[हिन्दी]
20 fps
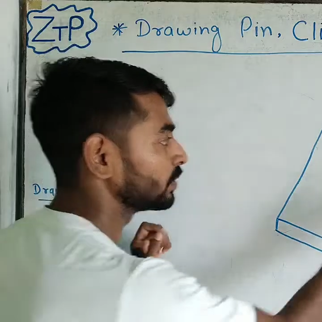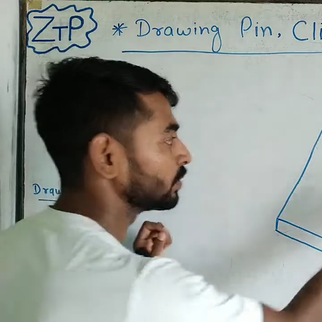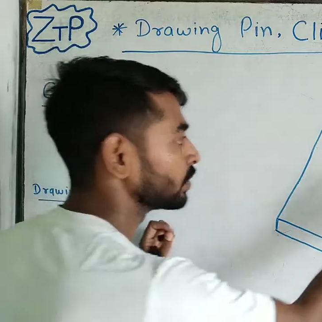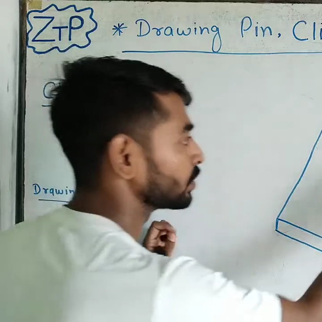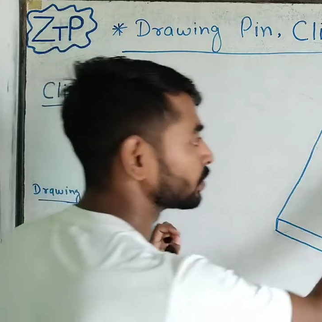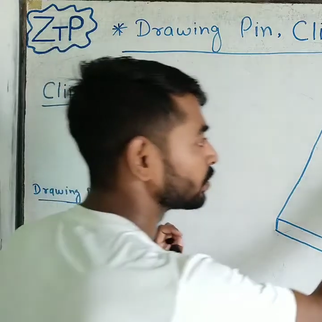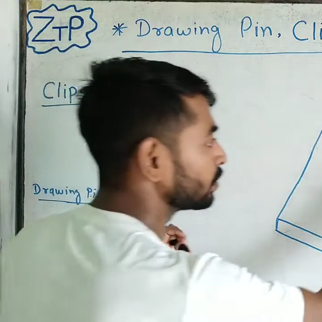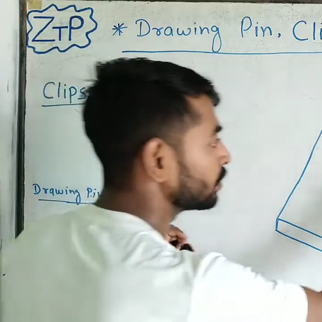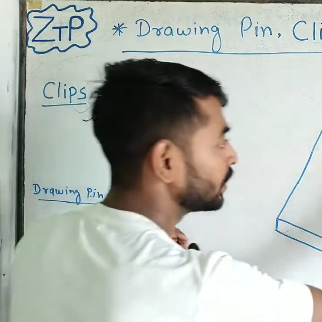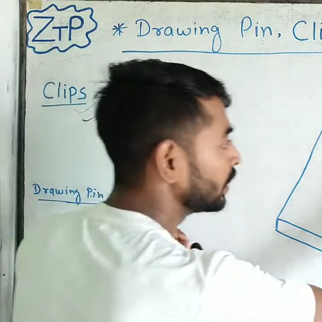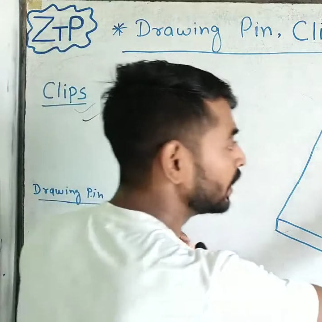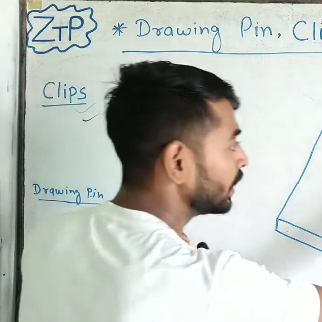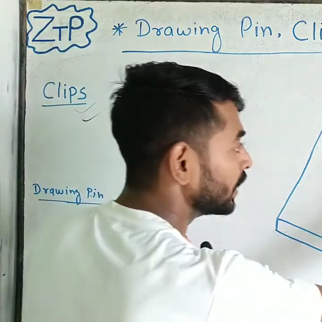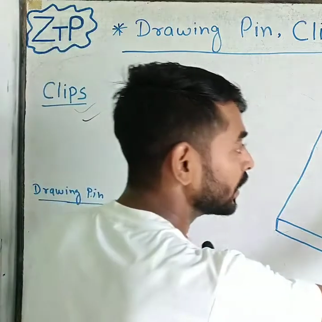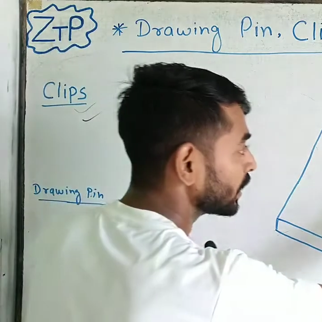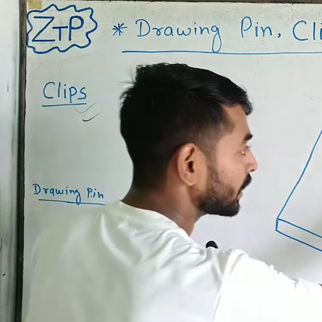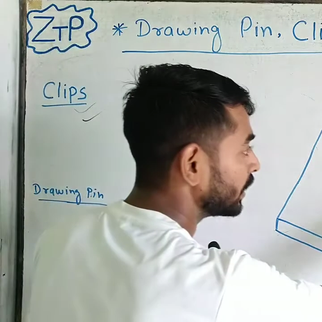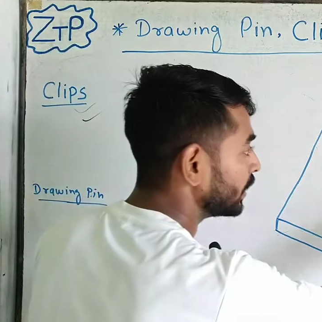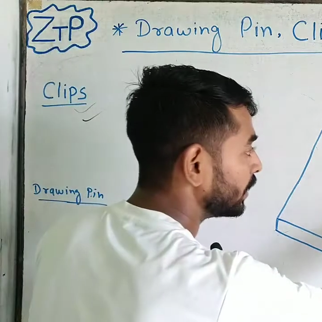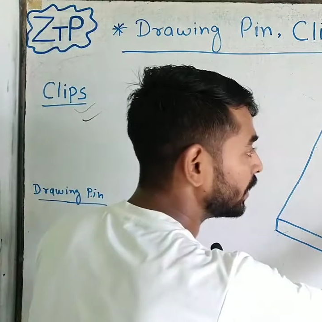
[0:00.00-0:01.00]
बात है दोस्तों
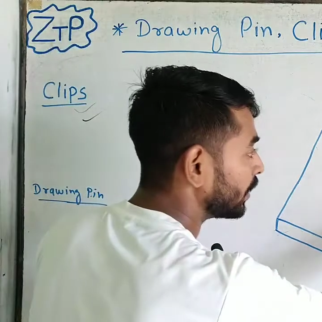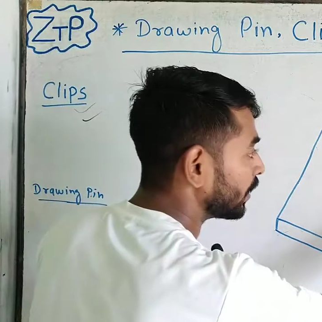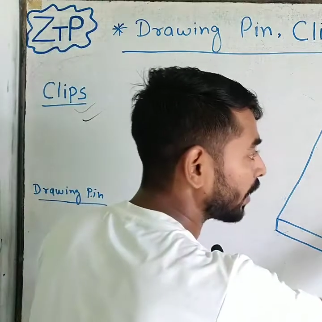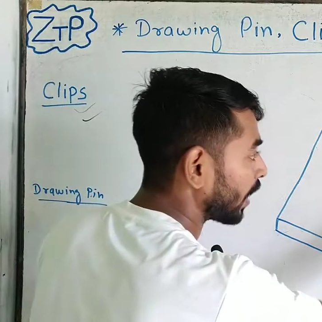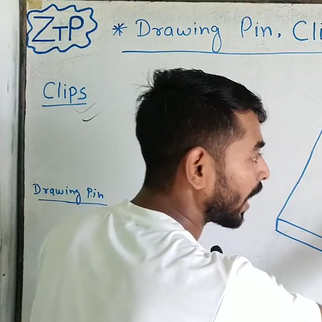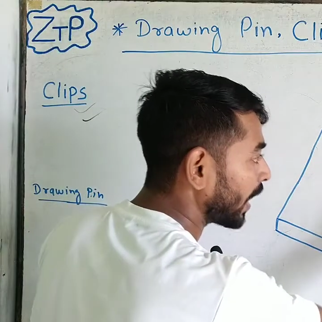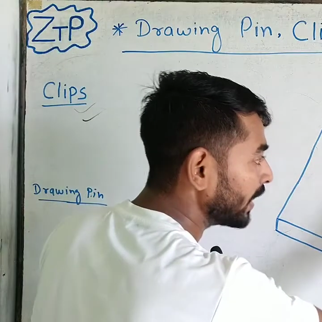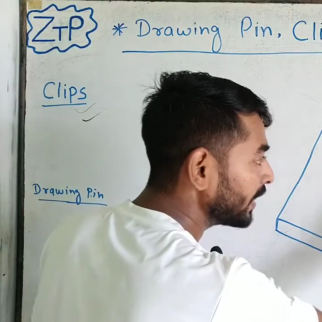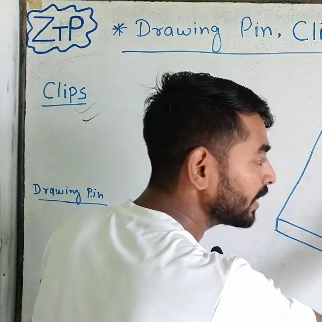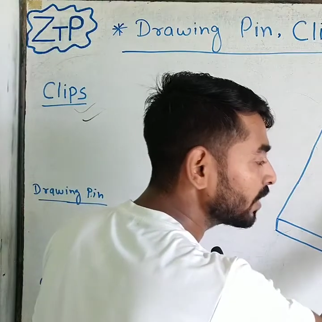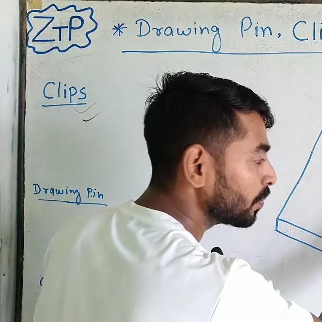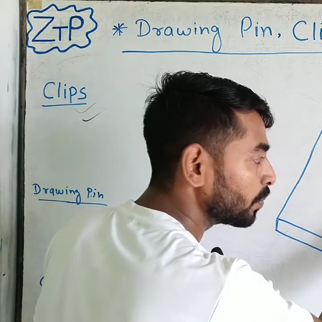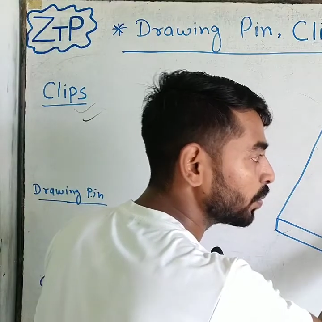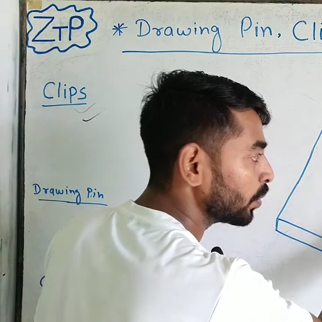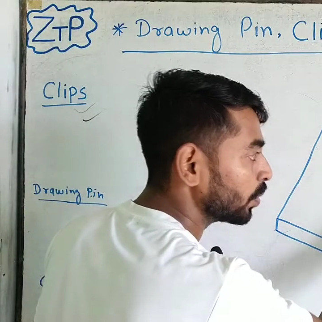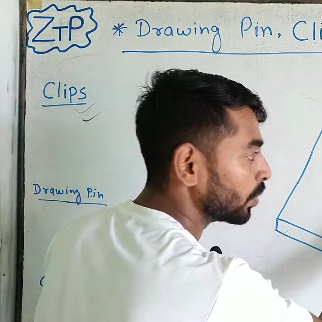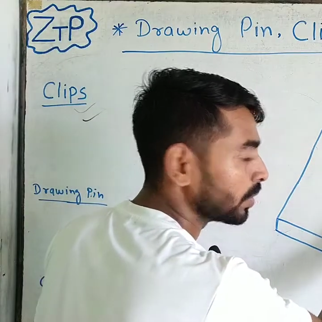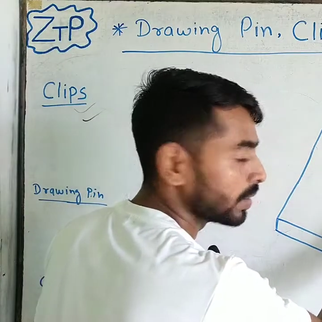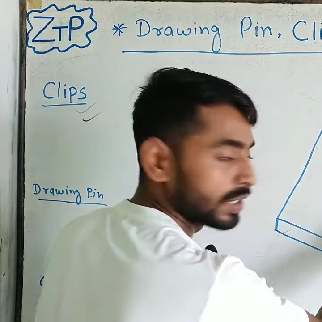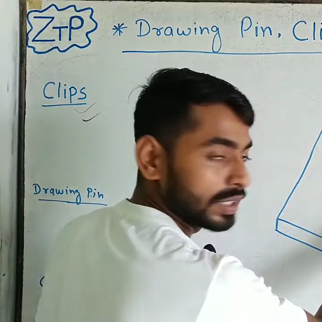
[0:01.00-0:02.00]
कि ड्राइंग
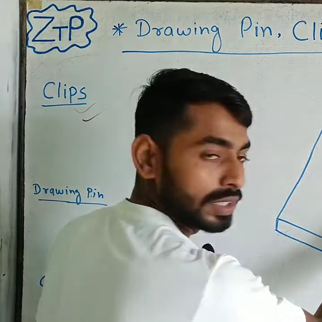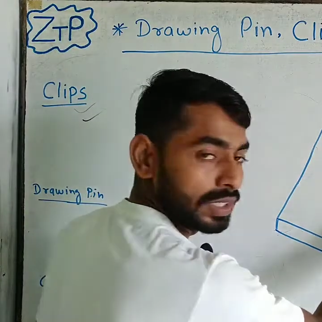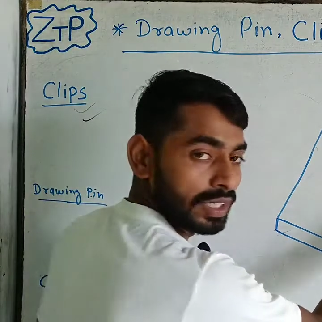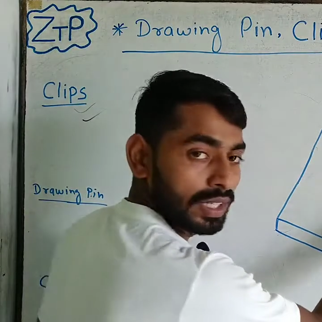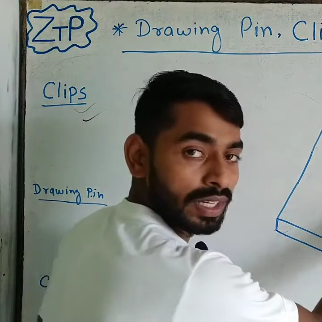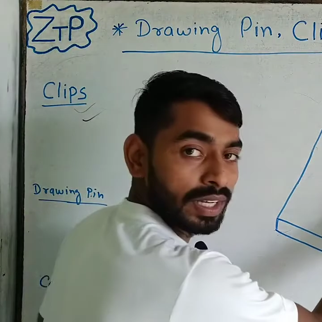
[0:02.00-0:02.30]
बोर्ड